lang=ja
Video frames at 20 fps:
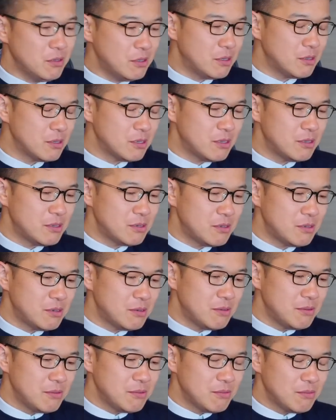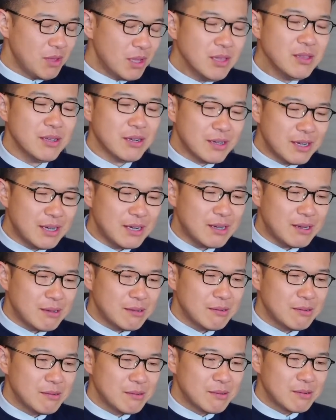ど、なんだか
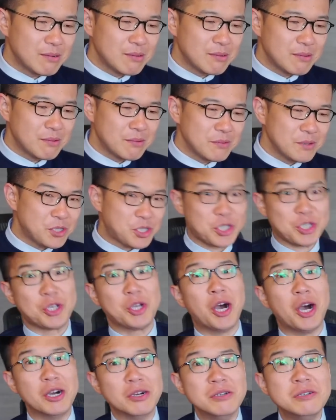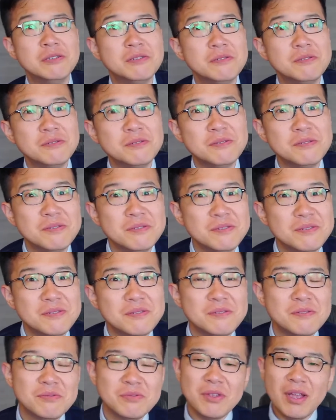違う。
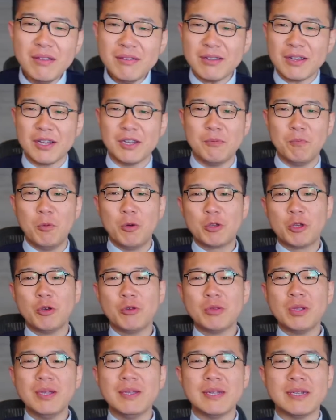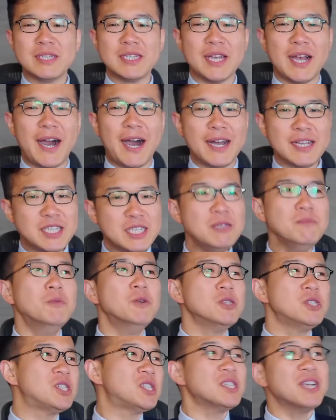なんだかもう極端な話、味
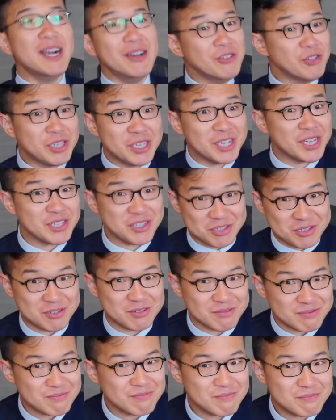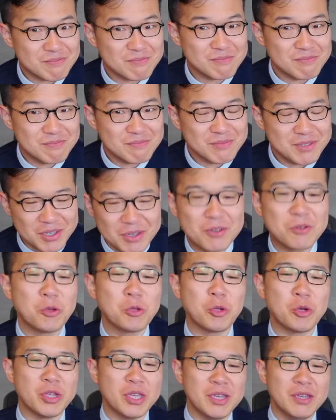も違う気がする。っていう
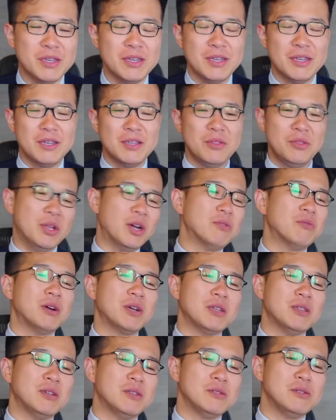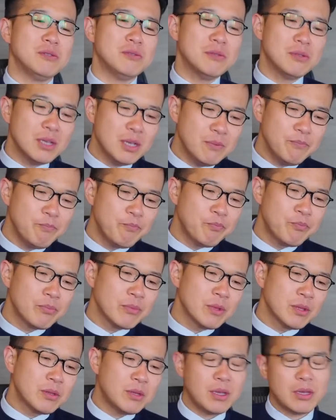ことになるわけなんですよね。
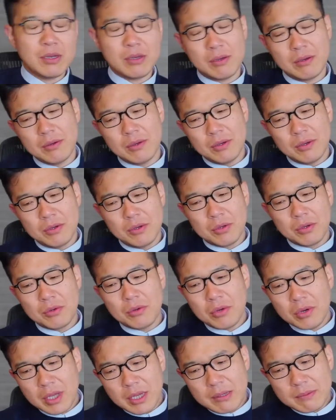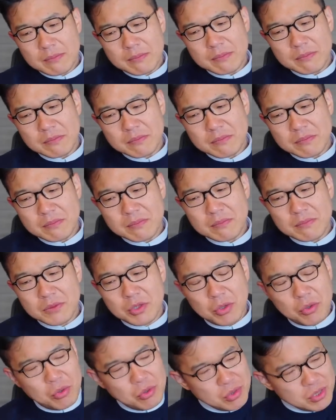で、これ、
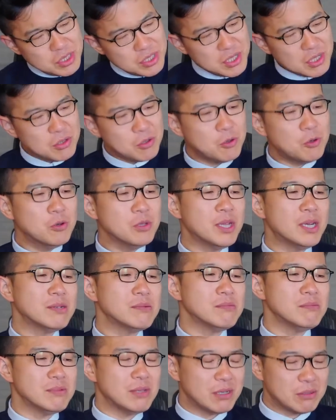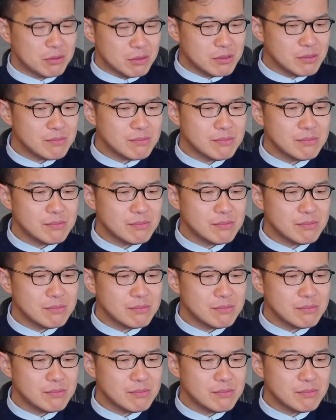どうしてこうなるんだろ